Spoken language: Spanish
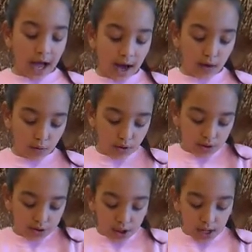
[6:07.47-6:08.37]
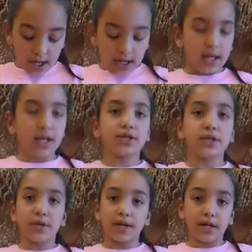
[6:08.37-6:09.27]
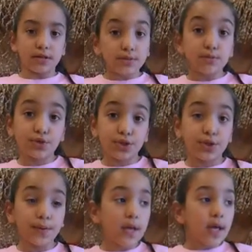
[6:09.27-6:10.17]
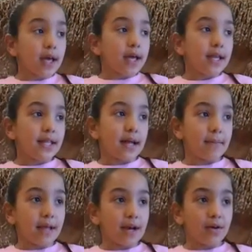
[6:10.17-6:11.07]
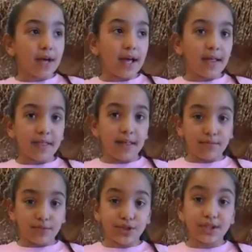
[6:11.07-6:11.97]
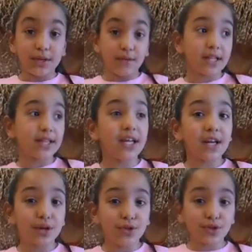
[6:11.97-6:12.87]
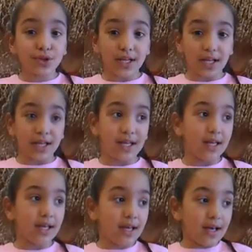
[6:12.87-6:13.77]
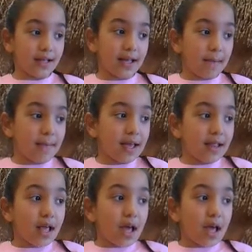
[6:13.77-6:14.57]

ángulos y nos divertíamos mucho y también lo que hacíamos, divertirnos y también,